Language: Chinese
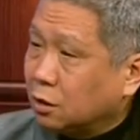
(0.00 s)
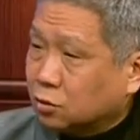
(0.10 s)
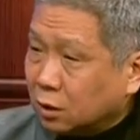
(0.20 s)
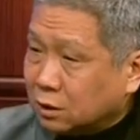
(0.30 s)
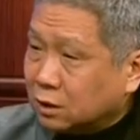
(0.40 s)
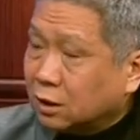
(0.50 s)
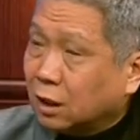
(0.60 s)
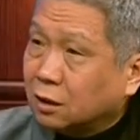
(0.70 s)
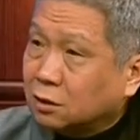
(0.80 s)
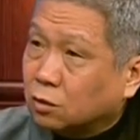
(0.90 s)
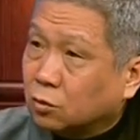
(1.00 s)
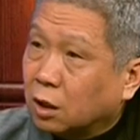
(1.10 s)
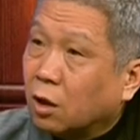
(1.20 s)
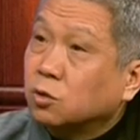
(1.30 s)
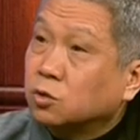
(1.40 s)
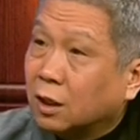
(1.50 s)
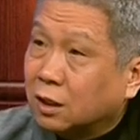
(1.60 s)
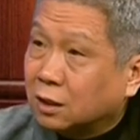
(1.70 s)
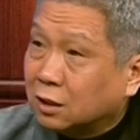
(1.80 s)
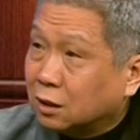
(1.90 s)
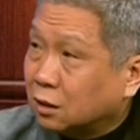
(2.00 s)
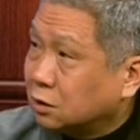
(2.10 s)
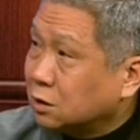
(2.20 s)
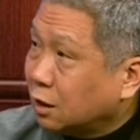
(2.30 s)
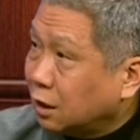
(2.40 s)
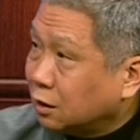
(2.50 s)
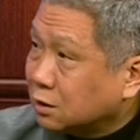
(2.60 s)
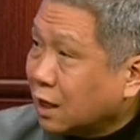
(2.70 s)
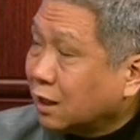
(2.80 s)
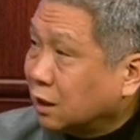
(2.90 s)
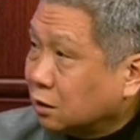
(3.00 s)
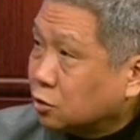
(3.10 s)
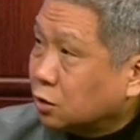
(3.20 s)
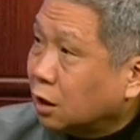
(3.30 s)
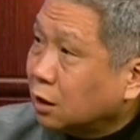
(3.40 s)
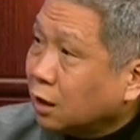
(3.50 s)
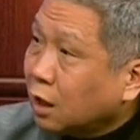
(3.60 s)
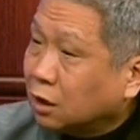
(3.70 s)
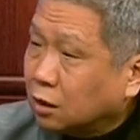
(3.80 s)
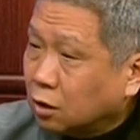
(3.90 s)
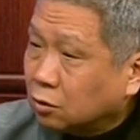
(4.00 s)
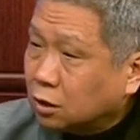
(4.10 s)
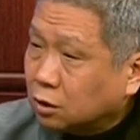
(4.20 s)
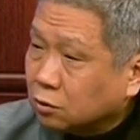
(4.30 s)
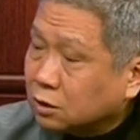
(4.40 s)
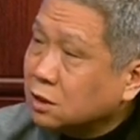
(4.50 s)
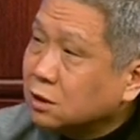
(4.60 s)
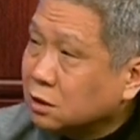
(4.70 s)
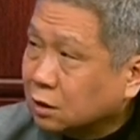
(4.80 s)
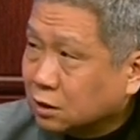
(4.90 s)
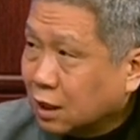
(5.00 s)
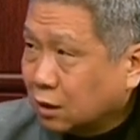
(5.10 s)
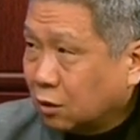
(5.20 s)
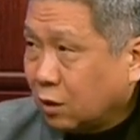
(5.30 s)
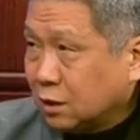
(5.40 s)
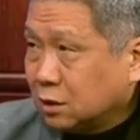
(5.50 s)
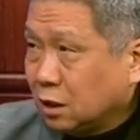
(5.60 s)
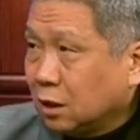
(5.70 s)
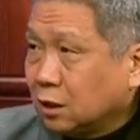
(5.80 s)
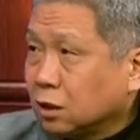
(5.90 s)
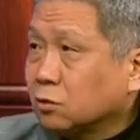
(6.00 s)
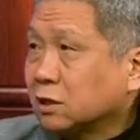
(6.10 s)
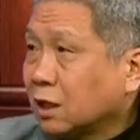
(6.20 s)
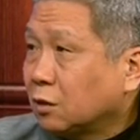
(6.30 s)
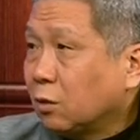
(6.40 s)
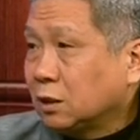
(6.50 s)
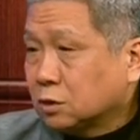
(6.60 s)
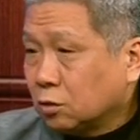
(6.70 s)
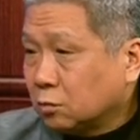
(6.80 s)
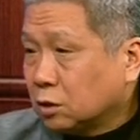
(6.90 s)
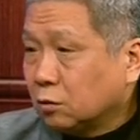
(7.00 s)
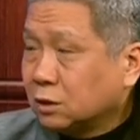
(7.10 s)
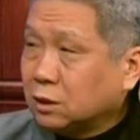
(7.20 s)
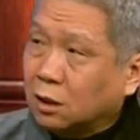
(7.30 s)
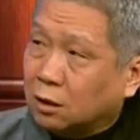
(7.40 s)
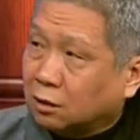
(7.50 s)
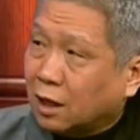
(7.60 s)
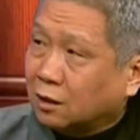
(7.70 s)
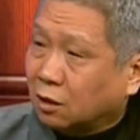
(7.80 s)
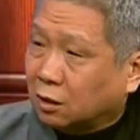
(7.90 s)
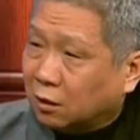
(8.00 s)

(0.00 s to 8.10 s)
所以今天呢，这种高学历的人呢，将来的家庭就是他可能构成一种新型的家庭关系。这种家庭关系是我们社会今天要探讨的，